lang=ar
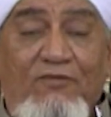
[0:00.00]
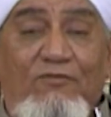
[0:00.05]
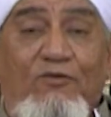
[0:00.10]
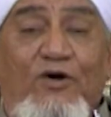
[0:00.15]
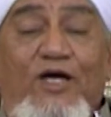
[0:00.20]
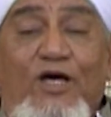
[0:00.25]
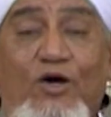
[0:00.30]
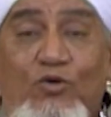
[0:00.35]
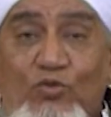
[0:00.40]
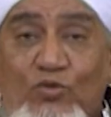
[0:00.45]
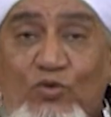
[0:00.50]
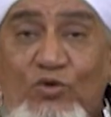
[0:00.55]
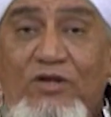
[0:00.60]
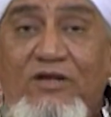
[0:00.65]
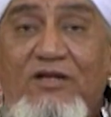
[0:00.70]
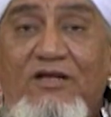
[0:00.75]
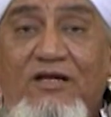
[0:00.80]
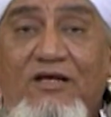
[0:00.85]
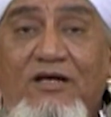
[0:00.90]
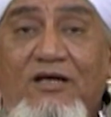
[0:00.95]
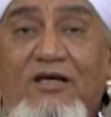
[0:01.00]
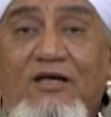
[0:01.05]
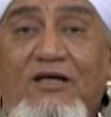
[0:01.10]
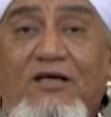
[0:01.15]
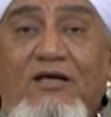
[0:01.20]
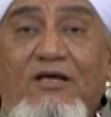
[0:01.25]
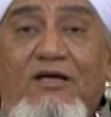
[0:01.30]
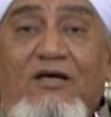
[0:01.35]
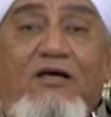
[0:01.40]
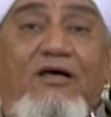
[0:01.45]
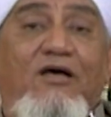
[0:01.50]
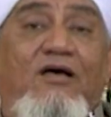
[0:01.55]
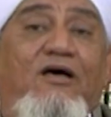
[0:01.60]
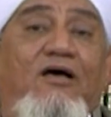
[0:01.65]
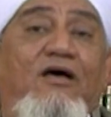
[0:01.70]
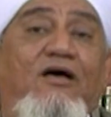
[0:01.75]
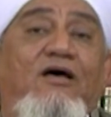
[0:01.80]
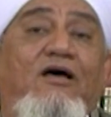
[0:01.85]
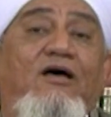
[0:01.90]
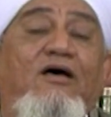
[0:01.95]
ويقول
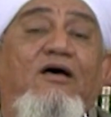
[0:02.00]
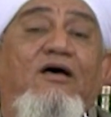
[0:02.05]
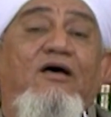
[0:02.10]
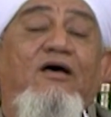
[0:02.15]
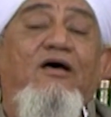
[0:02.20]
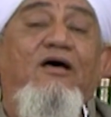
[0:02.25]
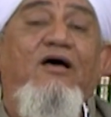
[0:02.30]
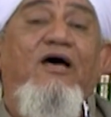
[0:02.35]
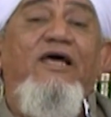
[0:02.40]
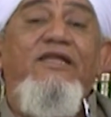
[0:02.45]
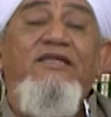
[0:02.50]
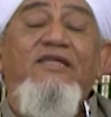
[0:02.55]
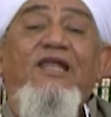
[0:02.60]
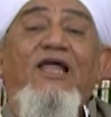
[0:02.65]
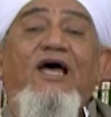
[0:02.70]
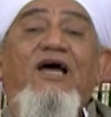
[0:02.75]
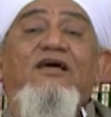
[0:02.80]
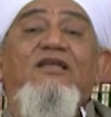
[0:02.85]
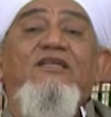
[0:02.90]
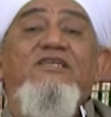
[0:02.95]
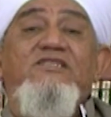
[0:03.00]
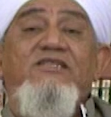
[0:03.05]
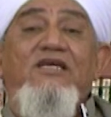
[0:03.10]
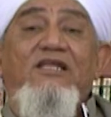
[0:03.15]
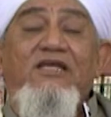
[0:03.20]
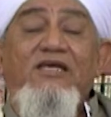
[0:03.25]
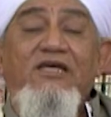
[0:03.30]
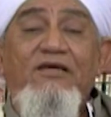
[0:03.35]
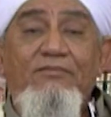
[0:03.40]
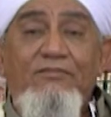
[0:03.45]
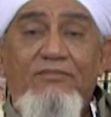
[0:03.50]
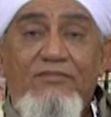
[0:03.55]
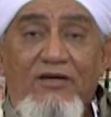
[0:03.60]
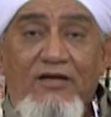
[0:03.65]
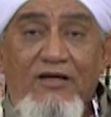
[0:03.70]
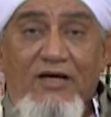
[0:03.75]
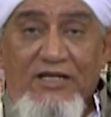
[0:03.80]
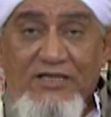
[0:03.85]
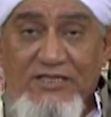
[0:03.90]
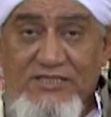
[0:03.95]
آه أن العقل السليم
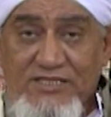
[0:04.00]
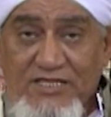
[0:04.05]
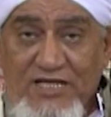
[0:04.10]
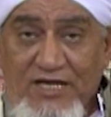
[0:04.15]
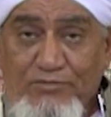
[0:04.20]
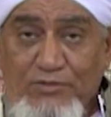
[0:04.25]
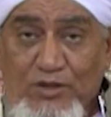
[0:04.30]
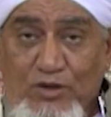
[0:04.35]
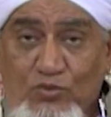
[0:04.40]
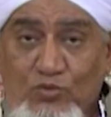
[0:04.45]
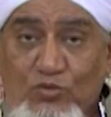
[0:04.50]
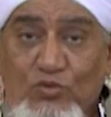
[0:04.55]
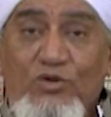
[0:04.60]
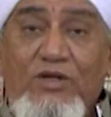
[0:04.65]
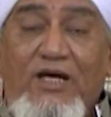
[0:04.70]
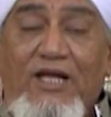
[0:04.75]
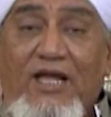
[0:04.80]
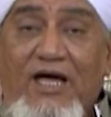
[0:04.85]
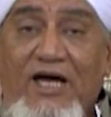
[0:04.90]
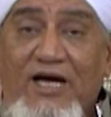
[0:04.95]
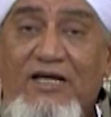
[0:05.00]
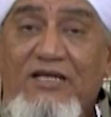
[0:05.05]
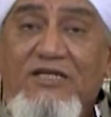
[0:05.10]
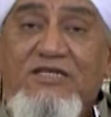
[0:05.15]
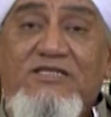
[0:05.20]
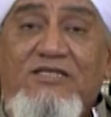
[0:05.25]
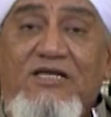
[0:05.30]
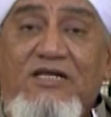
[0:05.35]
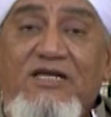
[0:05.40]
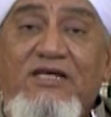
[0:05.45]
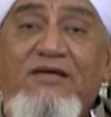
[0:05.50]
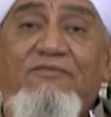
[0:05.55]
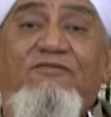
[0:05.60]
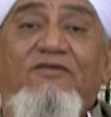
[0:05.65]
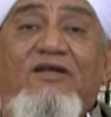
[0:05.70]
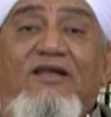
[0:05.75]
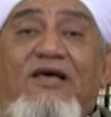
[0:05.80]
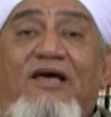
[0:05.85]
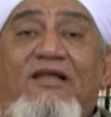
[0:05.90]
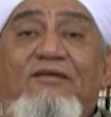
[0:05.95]
الإسلام يقول العقل السليم
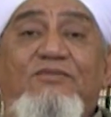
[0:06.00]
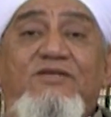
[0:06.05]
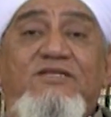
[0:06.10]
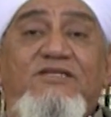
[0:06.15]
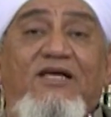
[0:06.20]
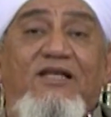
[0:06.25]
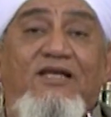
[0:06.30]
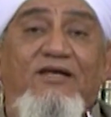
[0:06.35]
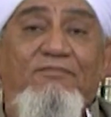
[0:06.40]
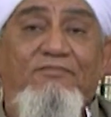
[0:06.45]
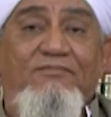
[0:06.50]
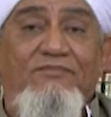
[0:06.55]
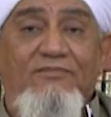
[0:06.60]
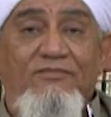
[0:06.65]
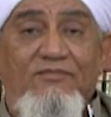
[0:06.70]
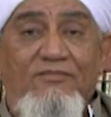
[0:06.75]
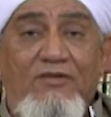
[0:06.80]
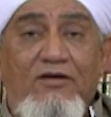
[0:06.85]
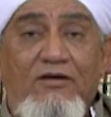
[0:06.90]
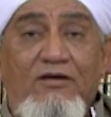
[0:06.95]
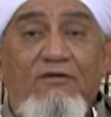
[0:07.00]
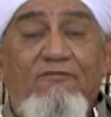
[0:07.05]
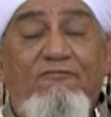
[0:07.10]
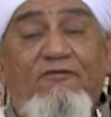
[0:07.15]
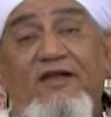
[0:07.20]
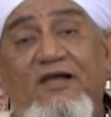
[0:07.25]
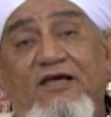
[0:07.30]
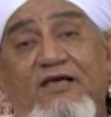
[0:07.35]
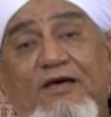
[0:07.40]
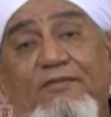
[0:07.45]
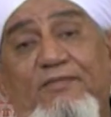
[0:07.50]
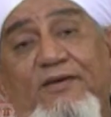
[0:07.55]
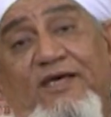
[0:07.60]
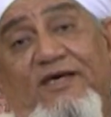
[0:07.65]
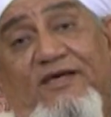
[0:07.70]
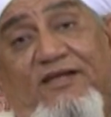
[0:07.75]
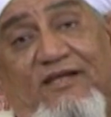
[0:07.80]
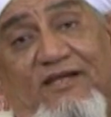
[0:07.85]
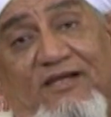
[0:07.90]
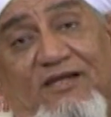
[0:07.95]
في القلب السليم فرق
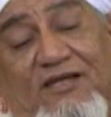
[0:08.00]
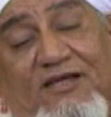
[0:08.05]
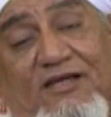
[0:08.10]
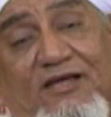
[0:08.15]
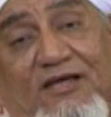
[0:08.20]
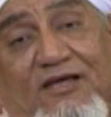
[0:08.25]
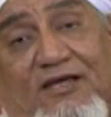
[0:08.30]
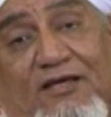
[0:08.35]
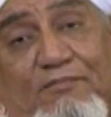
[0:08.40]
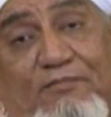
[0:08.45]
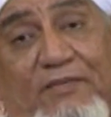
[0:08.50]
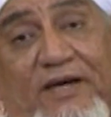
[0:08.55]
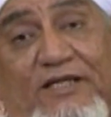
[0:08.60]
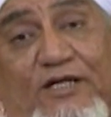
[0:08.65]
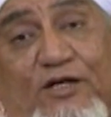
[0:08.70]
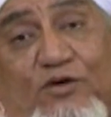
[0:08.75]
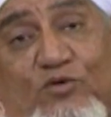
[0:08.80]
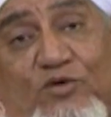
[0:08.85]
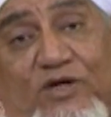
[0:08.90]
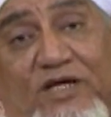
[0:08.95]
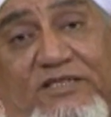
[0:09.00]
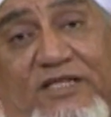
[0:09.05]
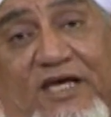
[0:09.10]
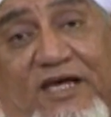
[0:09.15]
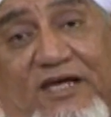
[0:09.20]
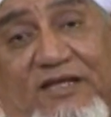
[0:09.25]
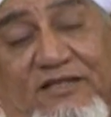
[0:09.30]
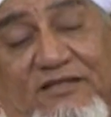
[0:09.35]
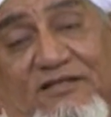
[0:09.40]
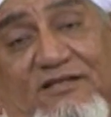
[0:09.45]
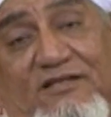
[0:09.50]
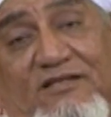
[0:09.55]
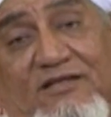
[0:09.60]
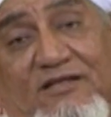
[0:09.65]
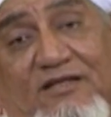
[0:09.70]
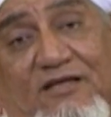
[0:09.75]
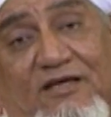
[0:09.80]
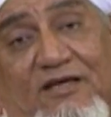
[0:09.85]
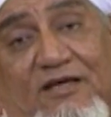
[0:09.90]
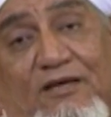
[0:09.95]
كبير بين الرؤيتين
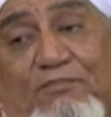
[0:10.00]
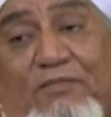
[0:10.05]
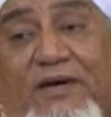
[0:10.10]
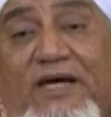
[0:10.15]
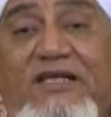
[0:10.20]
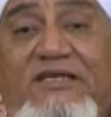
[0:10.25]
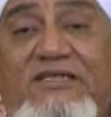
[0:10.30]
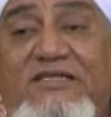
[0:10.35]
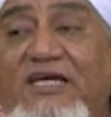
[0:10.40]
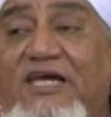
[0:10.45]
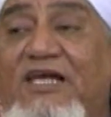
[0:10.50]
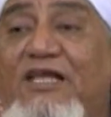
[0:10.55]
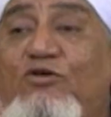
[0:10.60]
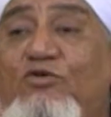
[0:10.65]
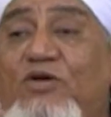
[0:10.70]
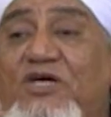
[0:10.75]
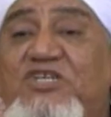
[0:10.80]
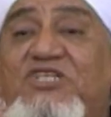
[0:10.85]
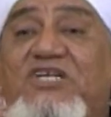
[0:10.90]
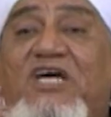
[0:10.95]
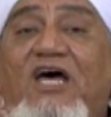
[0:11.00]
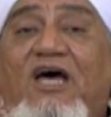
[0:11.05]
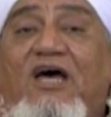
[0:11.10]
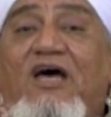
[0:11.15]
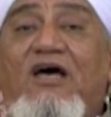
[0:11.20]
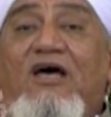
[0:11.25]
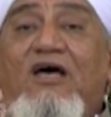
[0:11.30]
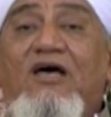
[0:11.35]
بين جيل ينشأ